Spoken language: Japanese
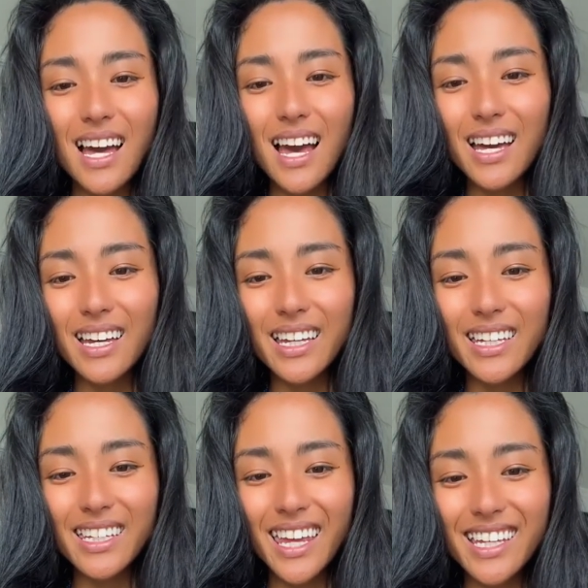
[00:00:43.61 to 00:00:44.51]
は
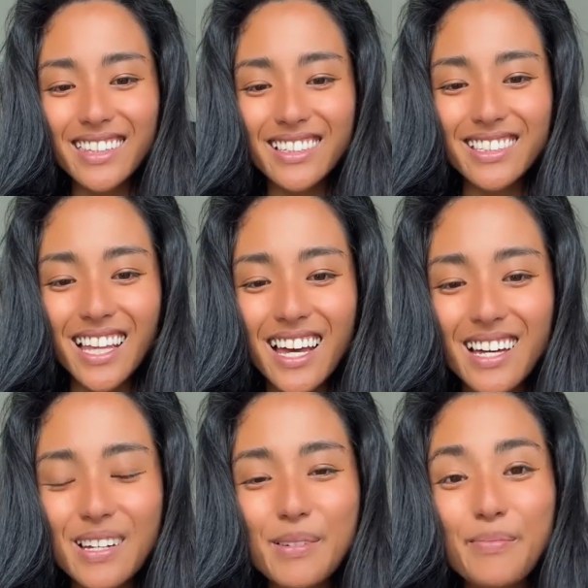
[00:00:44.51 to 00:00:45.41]
い、ケイト
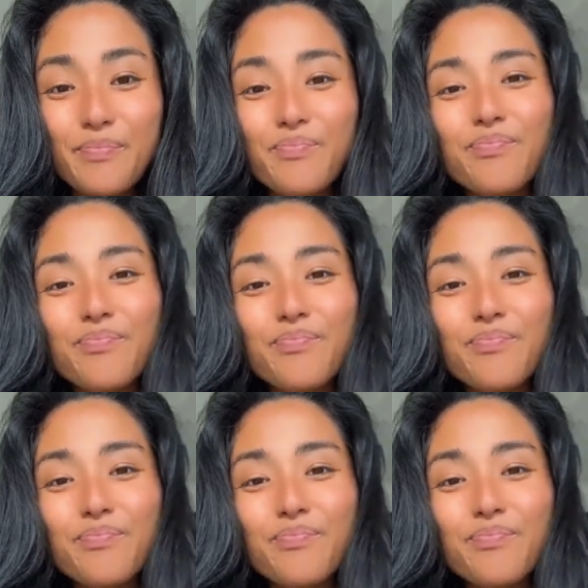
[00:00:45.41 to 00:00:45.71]
さん。